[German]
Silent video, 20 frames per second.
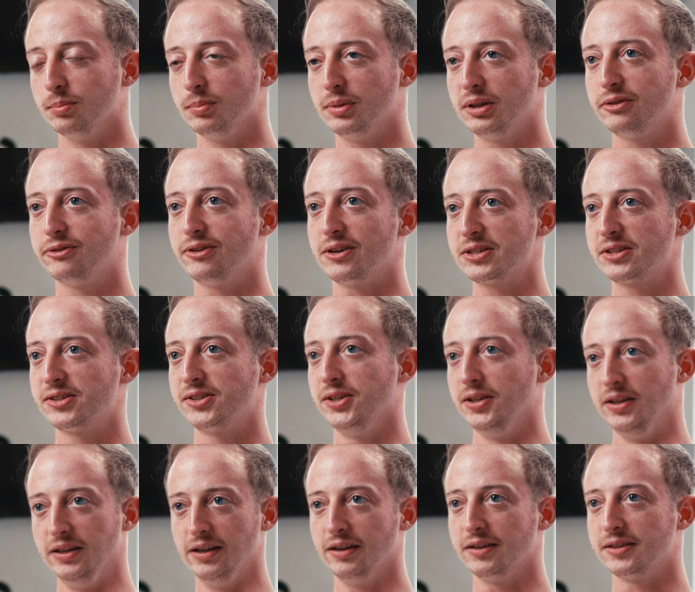Mich
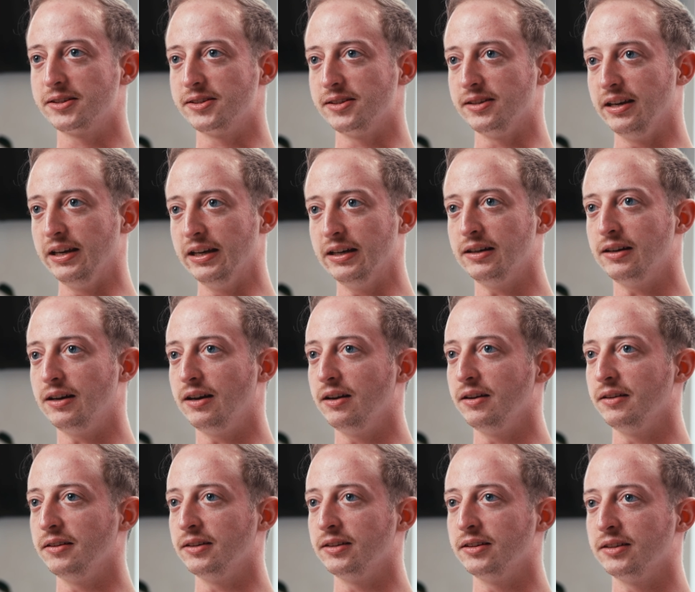fasziniert sehr
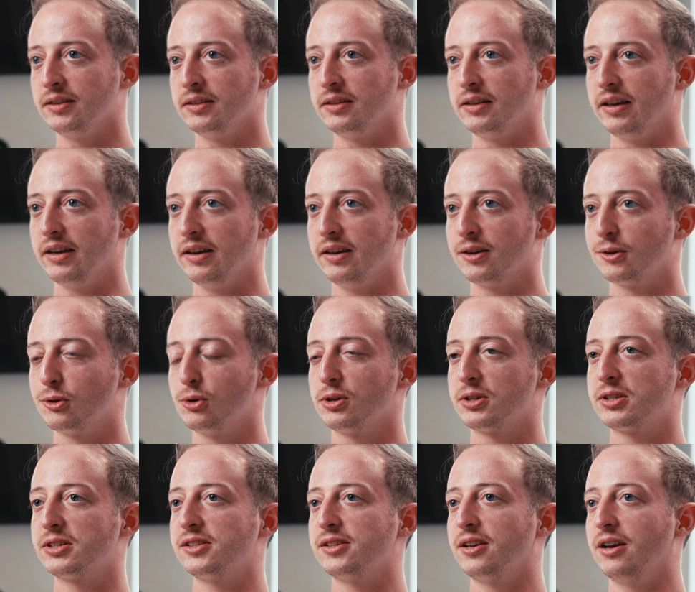an der
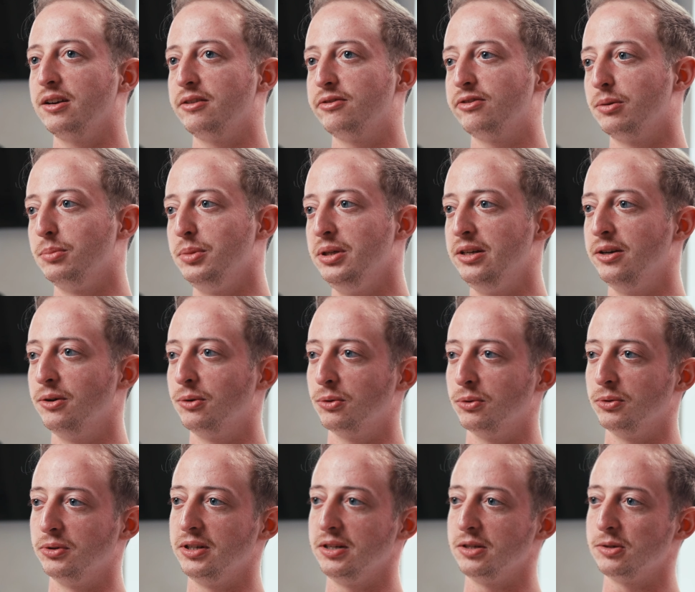Kurzzeitvermietung
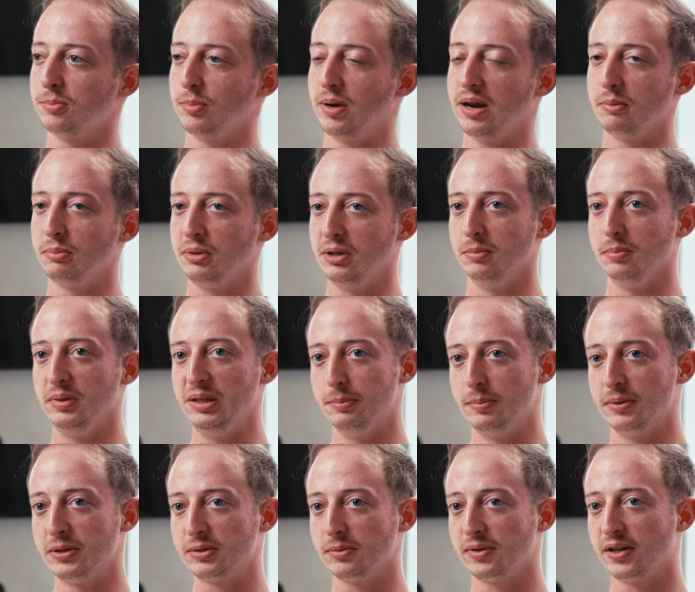und diesem
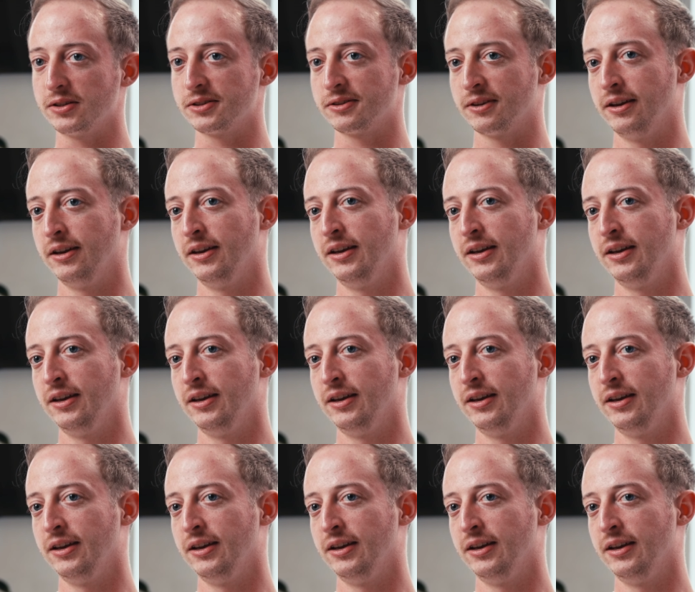Airbnb-Business,